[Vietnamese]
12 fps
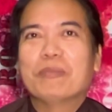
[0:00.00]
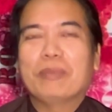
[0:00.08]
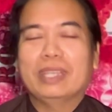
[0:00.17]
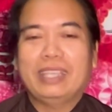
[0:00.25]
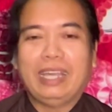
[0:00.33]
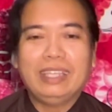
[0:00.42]

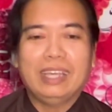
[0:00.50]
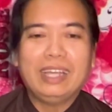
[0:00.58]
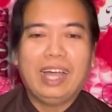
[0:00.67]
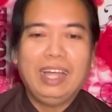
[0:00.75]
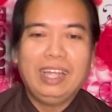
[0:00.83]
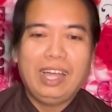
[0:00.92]
mà chẳng
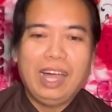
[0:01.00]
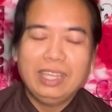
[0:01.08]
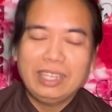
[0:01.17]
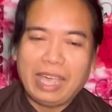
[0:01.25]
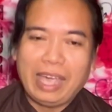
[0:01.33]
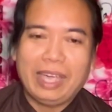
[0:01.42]
những ở
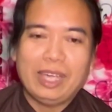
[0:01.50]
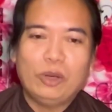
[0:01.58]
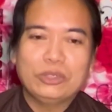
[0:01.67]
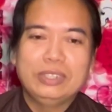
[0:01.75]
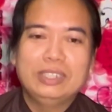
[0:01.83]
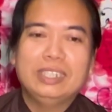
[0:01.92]
ở nhà
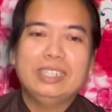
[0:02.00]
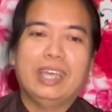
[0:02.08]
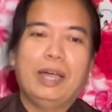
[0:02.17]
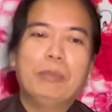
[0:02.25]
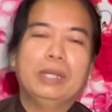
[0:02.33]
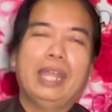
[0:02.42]
hồi xưa đến
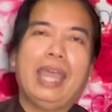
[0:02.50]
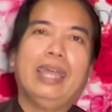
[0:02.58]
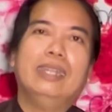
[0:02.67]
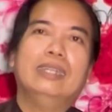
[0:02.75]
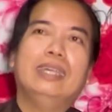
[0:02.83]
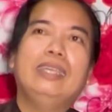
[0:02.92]
giờ mình
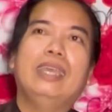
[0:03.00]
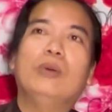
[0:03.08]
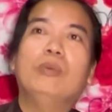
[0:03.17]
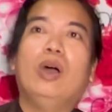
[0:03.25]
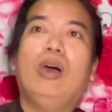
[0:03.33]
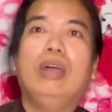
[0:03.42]
ăn cái gì
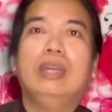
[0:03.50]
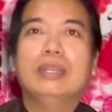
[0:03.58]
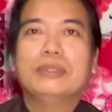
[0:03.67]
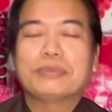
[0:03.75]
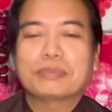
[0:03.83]
cũng có